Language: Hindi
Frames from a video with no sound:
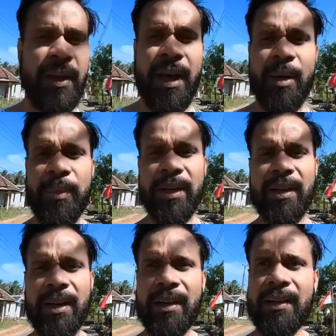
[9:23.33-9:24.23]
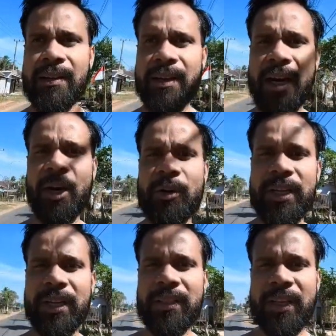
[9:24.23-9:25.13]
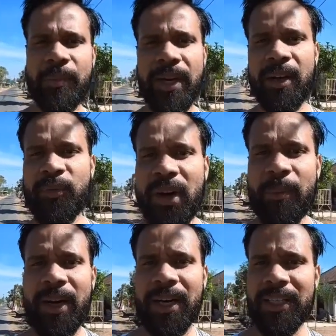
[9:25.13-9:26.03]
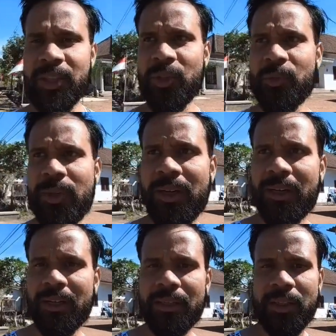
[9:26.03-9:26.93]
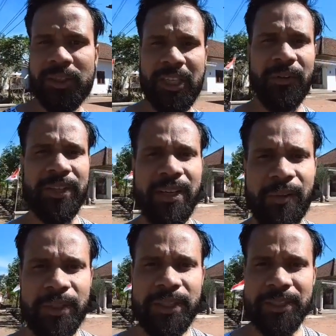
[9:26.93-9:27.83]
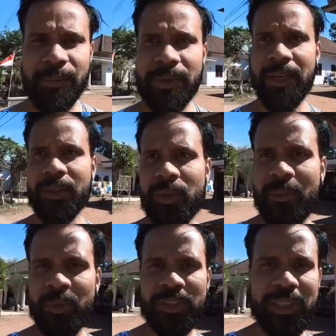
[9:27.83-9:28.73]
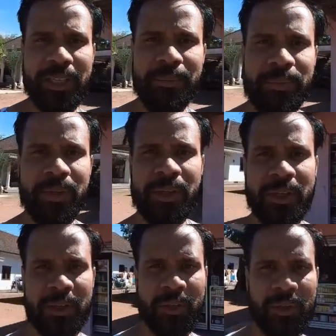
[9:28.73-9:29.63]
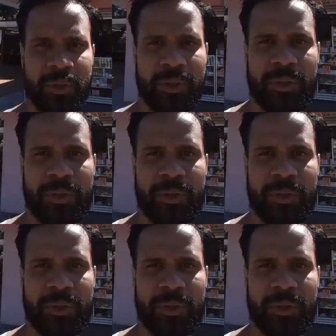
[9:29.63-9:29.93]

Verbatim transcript: यहाँ पर ना गांव के अंदर में अल्फ़ा मार्ट इंडो मार्ट और सेवन इलेवन जैसा मिलना थोड़ा मुश्किल है तो